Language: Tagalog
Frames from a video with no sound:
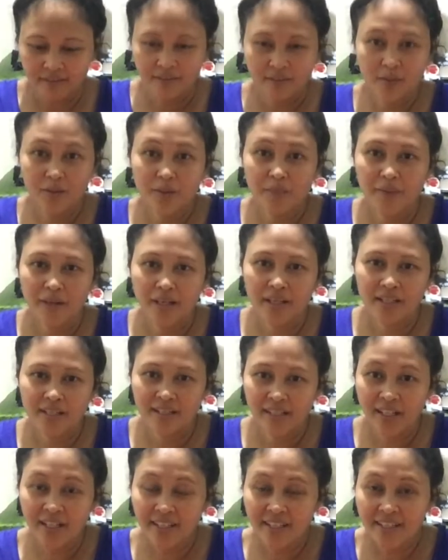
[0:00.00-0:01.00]
O, diba?
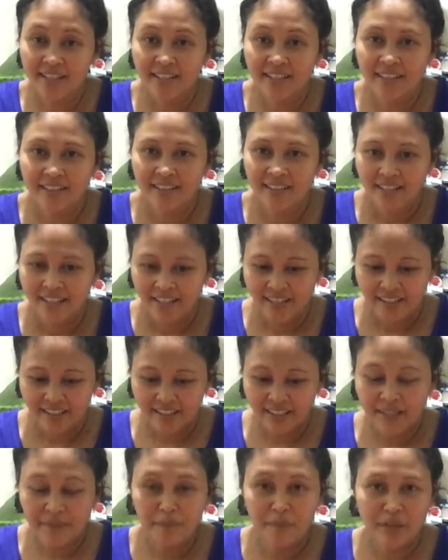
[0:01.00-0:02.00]
Naka-red.
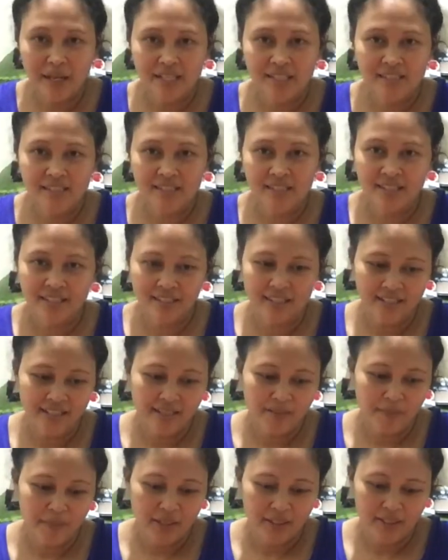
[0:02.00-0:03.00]
Red plastic na
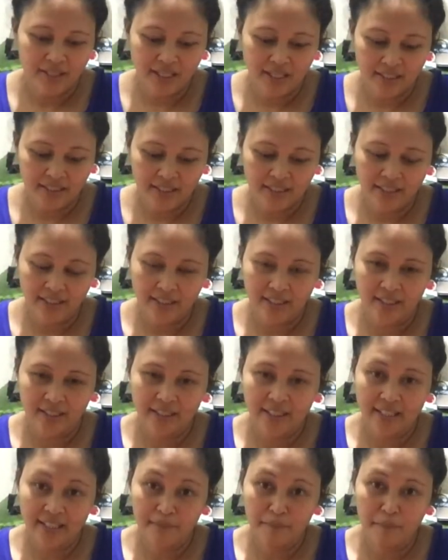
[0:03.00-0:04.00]
naman. Dati
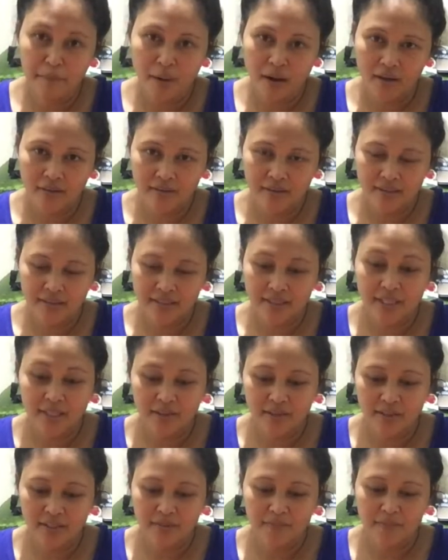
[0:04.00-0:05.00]
red, box.
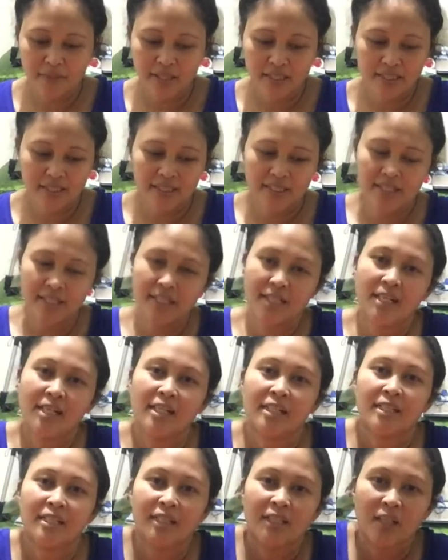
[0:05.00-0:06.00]
Ngayon, red plastic.
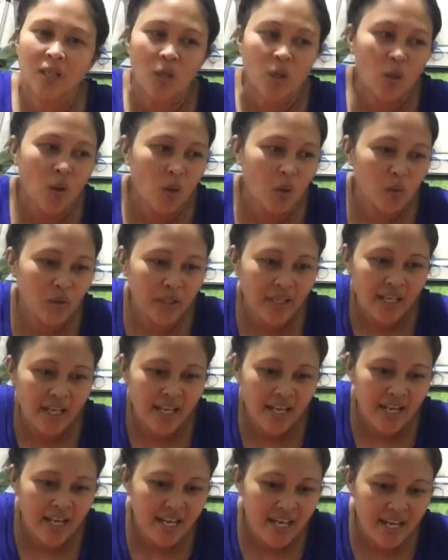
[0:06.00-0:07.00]

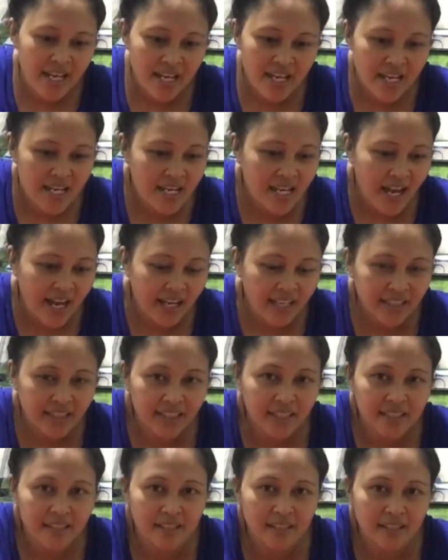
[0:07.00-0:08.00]
Okay.
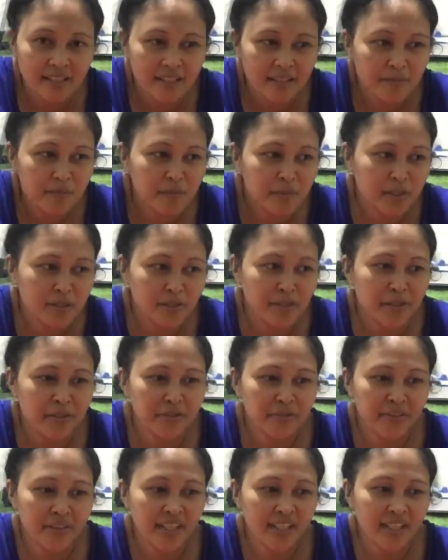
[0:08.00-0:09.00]
Items.
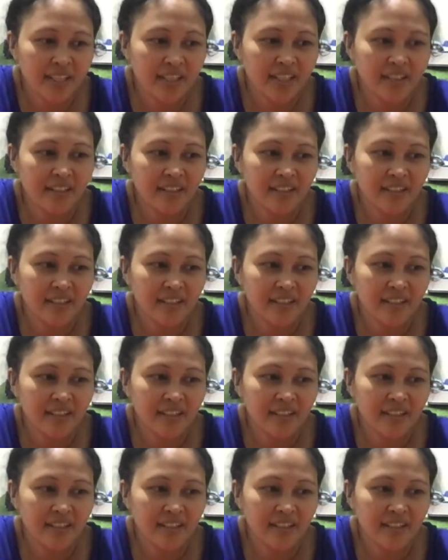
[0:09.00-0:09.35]
Reveal.